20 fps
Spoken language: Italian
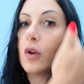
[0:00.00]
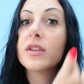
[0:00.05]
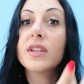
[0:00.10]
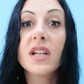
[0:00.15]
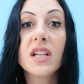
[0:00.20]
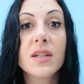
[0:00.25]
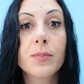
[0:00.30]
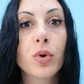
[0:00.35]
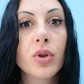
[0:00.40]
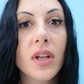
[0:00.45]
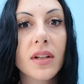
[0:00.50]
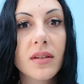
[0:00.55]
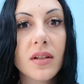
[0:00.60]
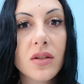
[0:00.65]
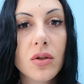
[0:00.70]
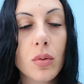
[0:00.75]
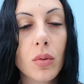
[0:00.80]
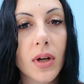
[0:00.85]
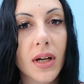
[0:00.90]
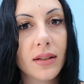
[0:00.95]
oltre alle spugnette
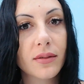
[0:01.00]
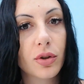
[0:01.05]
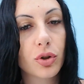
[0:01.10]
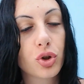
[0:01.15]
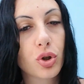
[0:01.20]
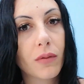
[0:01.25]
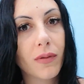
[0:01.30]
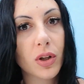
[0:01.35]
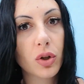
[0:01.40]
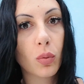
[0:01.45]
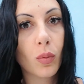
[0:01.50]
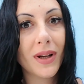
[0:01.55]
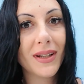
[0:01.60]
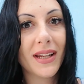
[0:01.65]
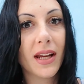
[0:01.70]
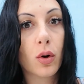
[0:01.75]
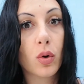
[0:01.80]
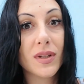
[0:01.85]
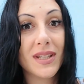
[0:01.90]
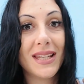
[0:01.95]
struccanti ho trovato
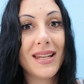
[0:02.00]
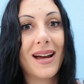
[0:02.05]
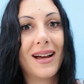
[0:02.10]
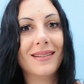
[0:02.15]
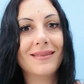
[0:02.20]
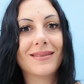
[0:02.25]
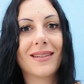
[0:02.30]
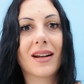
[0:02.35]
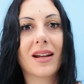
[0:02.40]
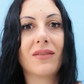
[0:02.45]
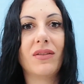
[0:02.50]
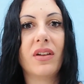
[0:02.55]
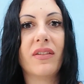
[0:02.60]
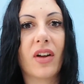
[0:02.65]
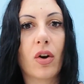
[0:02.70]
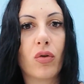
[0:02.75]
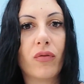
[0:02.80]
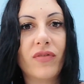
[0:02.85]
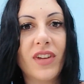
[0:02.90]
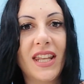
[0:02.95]
qualche cosina altra che vi
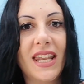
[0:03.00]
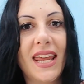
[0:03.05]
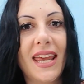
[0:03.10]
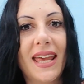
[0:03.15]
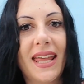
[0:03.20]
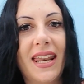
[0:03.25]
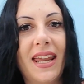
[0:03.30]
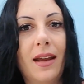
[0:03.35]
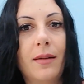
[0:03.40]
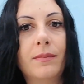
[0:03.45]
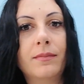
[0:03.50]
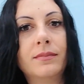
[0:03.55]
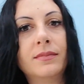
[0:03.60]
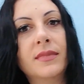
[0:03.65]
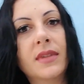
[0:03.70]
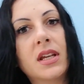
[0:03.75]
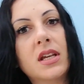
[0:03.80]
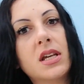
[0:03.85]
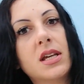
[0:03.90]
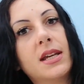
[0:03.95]
farò vedere
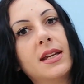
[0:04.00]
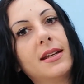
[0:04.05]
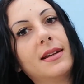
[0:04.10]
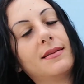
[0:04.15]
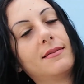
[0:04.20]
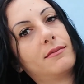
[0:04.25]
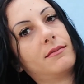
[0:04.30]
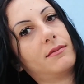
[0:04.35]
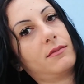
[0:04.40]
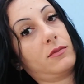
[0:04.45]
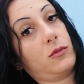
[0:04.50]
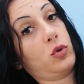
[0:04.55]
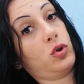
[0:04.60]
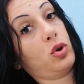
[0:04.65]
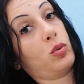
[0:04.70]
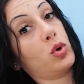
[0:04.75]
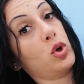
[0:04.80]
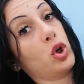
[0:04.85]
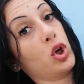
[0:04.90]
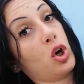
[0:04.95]

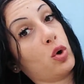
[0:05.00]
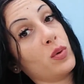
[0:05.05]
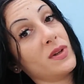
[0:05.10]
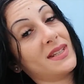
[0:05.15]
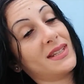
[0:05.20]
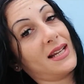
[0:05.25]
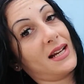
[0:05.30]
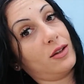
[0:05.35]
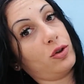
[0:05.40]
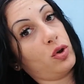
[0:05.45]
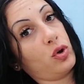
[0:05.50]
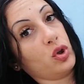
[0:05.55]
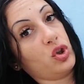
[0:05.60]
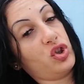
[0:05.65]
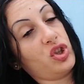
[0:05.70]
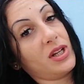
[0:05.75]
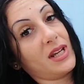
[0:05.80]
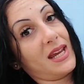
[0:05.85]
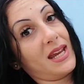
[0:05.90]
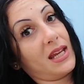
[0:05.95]
tutto quello che ho acquistato
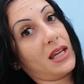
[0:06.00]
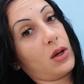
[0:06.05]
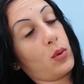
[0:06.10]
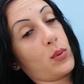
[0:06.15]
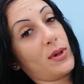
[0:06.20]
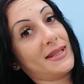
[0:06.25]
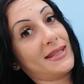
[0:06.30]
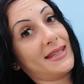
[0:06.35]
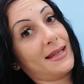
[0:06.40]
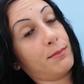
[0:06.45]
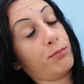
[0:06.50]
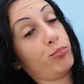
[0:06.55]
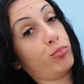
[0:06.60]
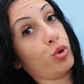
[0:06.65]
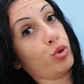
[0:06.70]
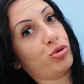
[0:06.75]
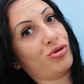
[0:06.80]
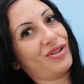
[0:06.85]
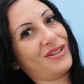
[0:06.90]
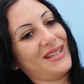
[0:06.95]
oggi è in questa
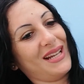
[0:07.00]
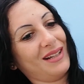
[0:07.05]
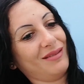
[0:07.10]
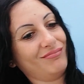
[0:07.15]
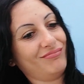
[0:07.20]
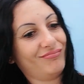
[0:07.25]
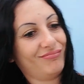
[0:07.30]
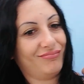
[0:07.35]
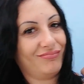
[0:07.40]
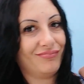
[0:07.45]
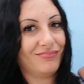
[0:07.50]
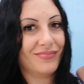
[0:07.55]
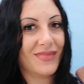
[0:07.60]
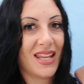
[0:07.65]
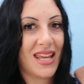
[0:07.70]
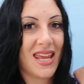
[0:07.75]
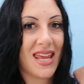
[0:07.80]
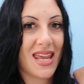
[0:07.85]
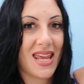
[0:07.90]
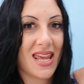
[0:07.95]
busta
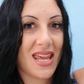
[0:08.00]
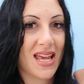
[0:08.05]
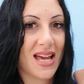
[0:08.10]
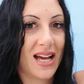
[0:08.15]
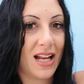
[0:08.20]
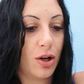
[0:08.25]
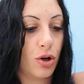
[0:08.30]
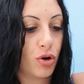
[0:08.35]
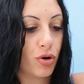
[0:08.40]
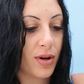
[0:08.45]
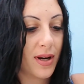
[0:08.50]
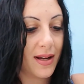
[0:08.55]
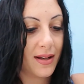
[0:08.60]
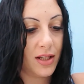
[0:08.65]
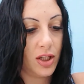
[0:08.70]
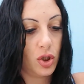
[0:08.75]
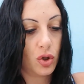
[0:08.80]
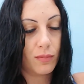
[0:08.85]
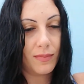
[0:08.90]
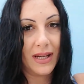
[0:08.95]
allora
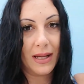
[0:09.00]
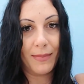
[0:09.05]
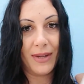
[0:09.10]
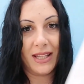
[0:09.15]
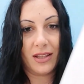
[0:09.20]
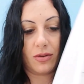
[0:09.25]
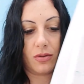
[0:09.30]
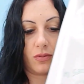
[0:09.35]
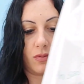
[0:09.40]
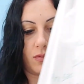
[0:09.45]
io me la metto